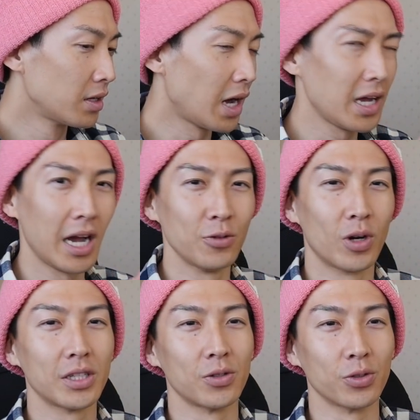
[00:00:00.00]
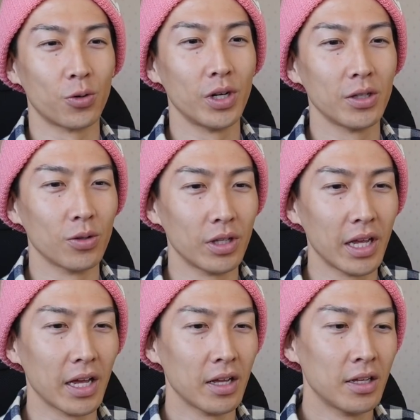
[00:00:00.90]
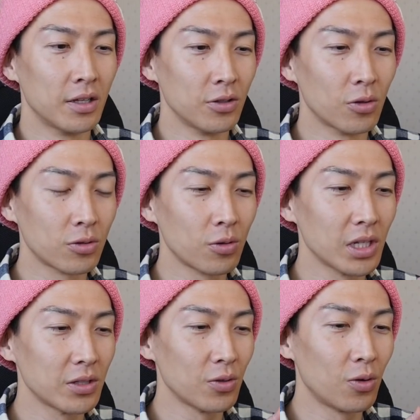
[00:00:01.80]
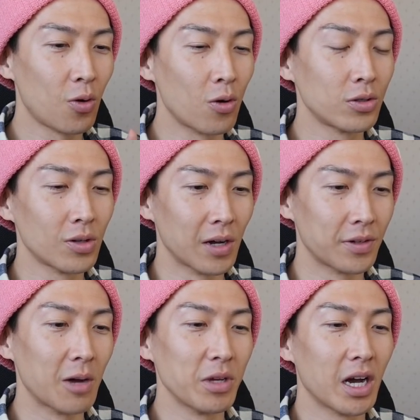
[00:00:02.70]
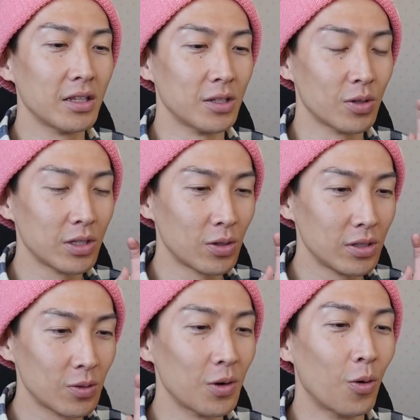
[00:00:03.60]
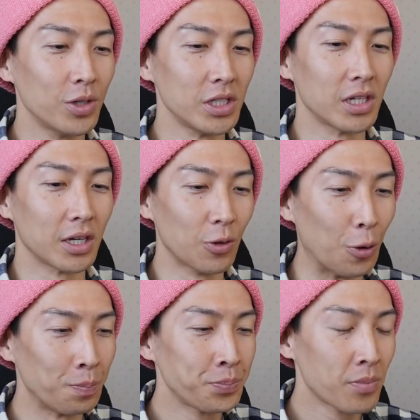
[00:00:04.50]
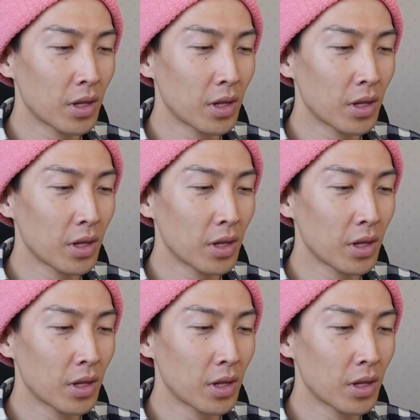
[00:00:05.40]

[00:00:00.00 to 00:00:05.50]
海外のお菓子のチョコレートって独特なコクとか深みがあって、それはそれですごく美味しいんだけど、